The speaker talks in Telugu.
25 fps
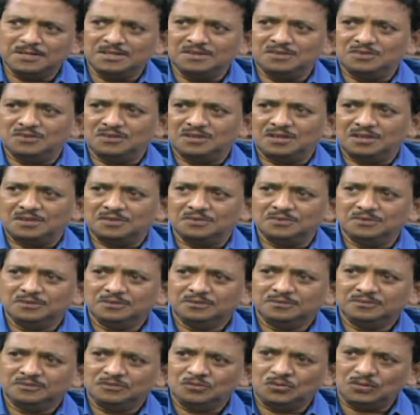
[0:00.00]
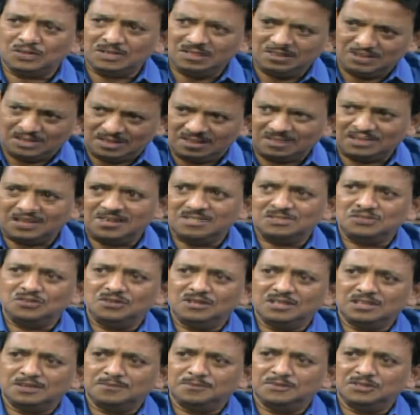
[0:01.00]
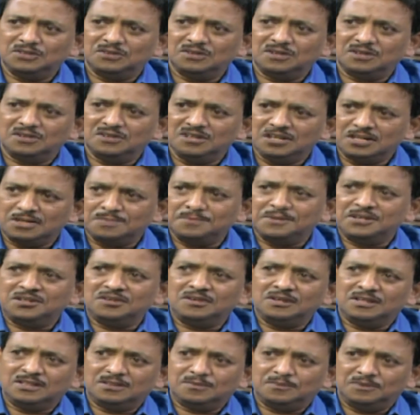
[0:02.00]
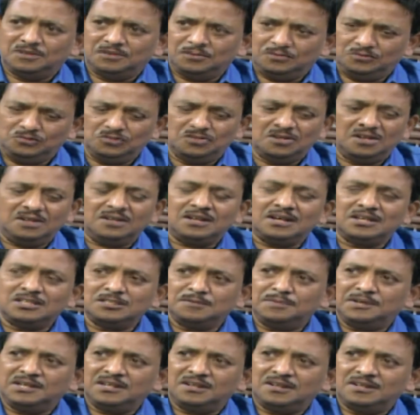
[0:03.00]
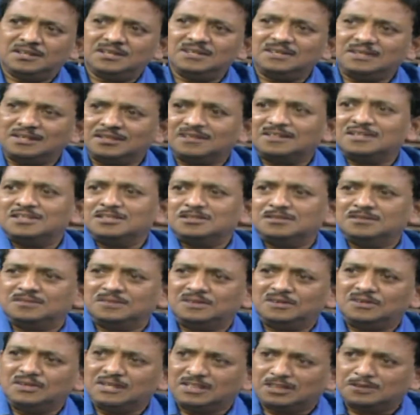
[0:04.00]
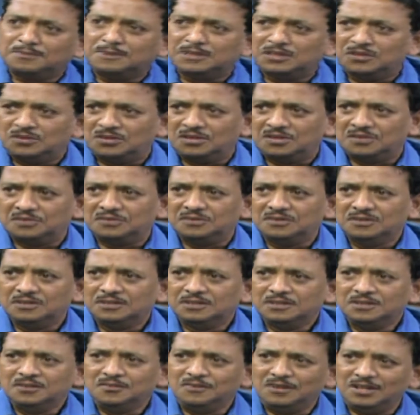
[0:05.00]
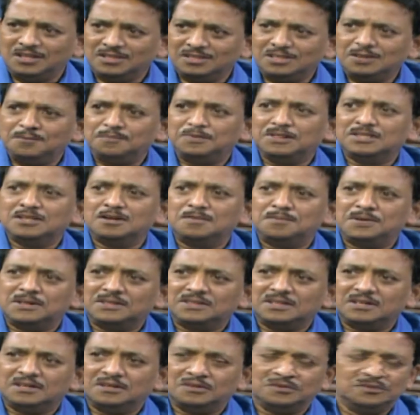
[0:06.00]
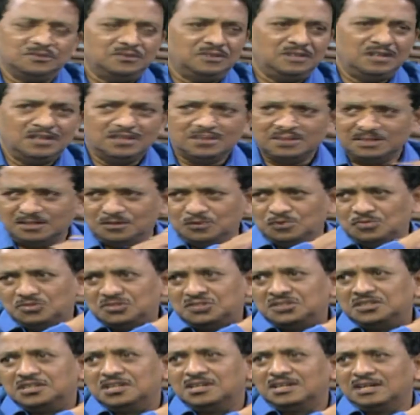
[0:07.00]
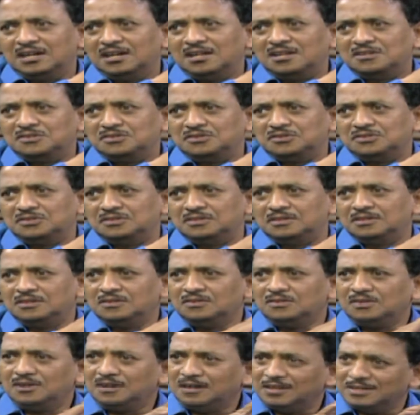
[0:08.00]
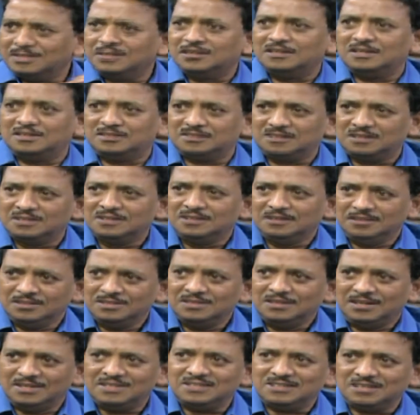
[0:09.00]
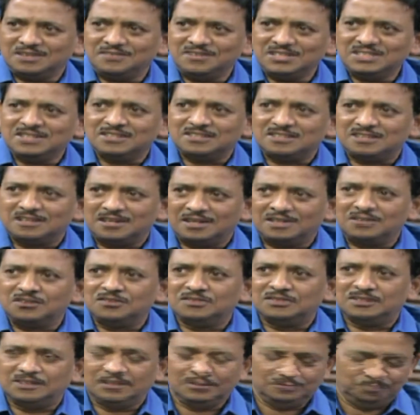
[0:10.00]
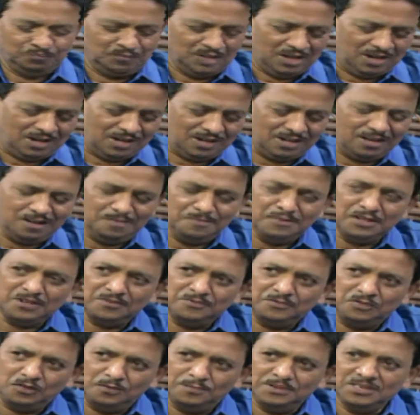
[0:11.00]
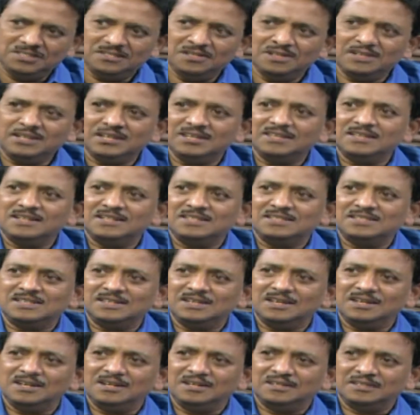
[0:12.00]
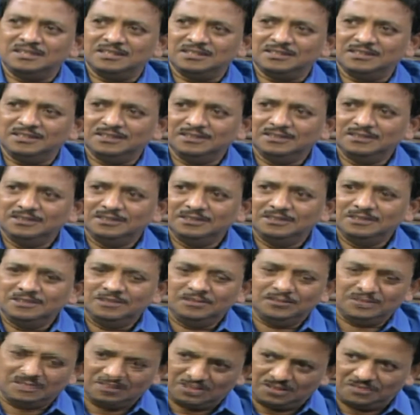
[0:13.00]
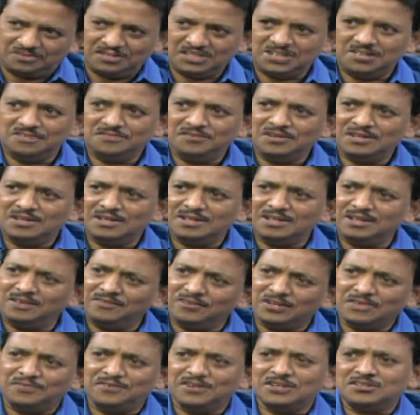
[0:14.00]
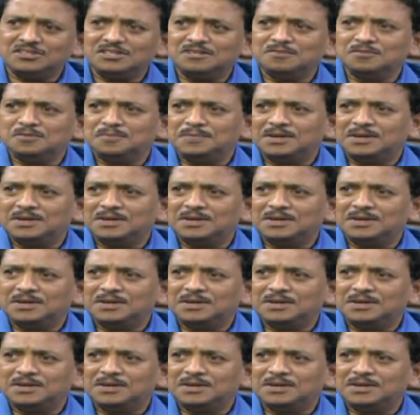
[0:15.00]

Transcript: పిల్లలు ఉన్నారు ఓకే టెన్త్ క్లాస్ వాళ్ళు ఎంతమంది ఉన్నారు ఇంటర్మీడియట్ వాళ్ళు ఎంతమంది జూనియర్ కాలేజీ పెట్టాలంటే టెన్త్ క్లాస్ వాళ్ళు ఎంతమంది ఉన్నారు వీళ్ళంతా ఇబ్బందులు పడుతున్నారు వీళ్ళంతా ఓ సిటీకి వెళ్ళాల్సి వస్తుంది అని అంటే సర్వే చేస్తారు అక్కడ ఉంది అలానే మీరు ఓబీసీలకి ఏదైనా చేయాలంటే రిజర్వేషన్ ఇవ్వాలన్నా వెల్ఫేర్ స్కీమ్స్